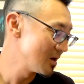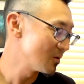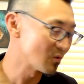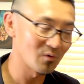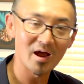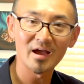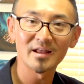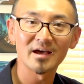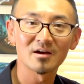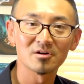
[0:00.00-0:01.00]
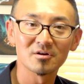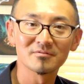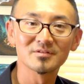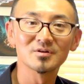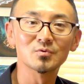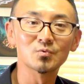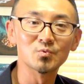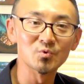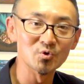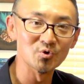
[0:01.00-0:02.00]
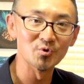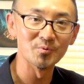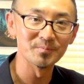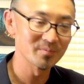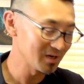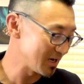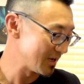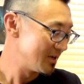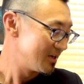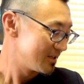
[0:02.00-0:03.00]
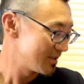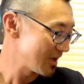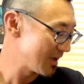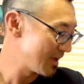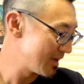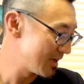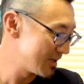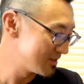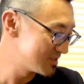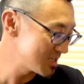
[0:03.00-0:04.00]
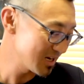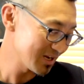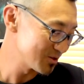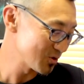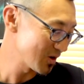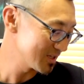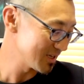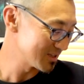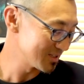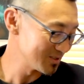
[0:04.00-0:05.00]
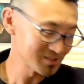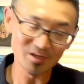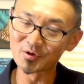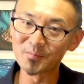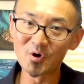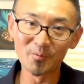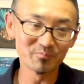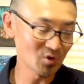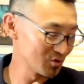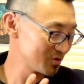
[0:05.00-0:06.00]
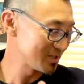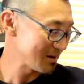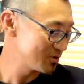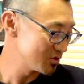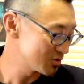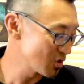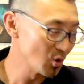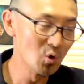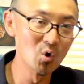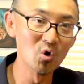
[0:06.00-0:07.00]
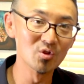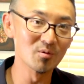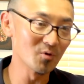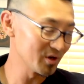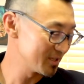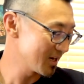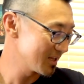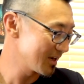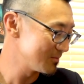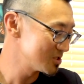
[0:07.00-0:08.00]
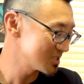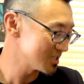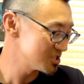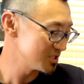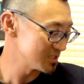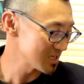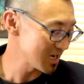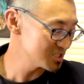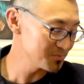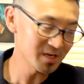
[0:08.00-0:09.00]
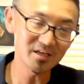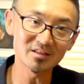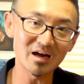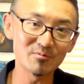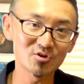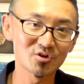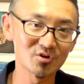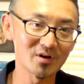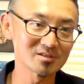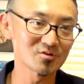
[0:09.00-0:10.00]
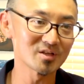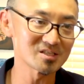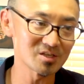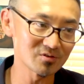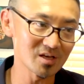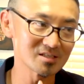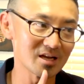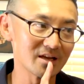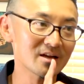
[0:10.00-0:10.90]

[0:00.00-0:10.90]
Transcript: right out of the womb、はいで、えー、前回の動画でやったんですけども、この W と U の母音なかなか難しいです。初めに W のニュアンスを出してください。